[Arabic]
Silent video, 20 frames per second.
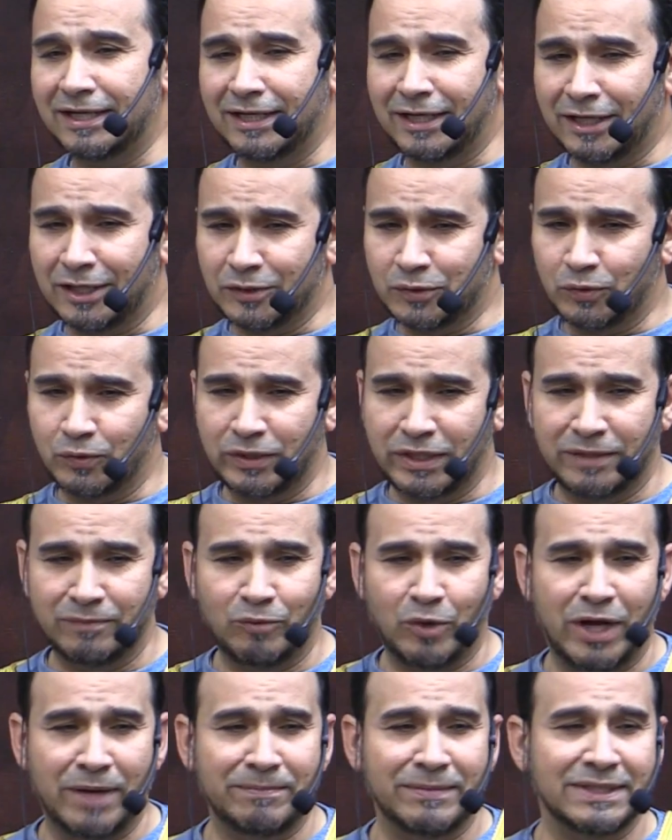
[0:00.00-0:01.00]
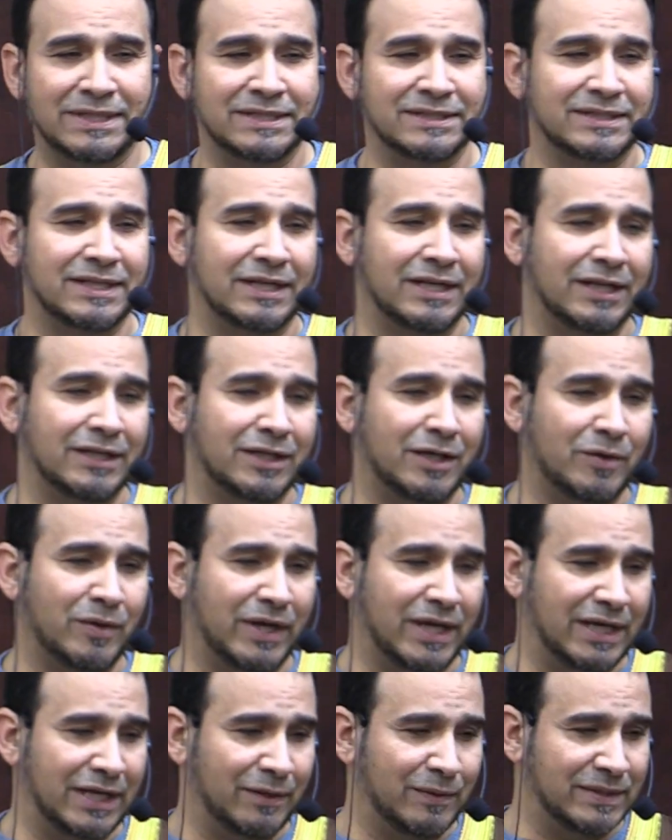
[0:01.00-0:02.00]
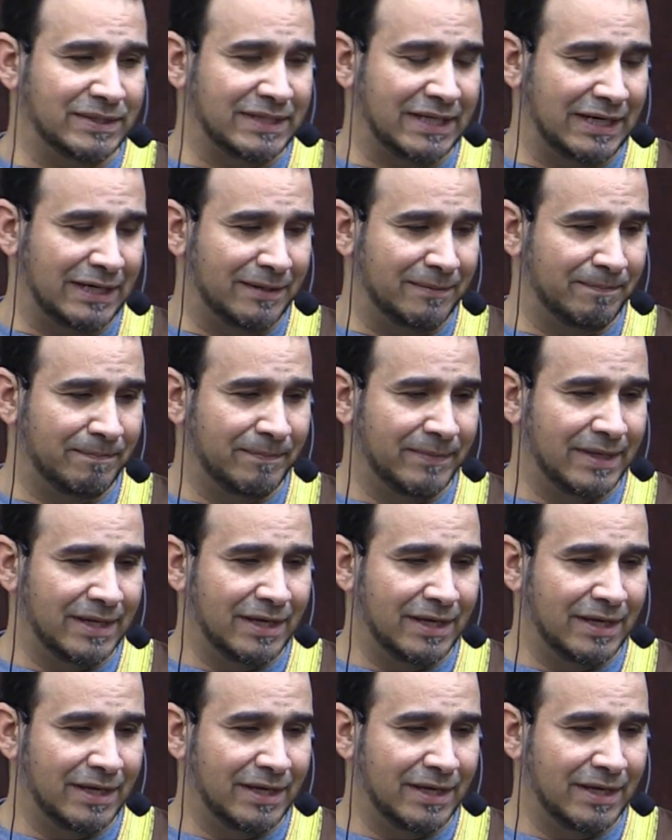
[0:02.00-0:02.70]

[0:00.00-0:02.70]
لنا رسولا محمدا صلى الله عليه وسلم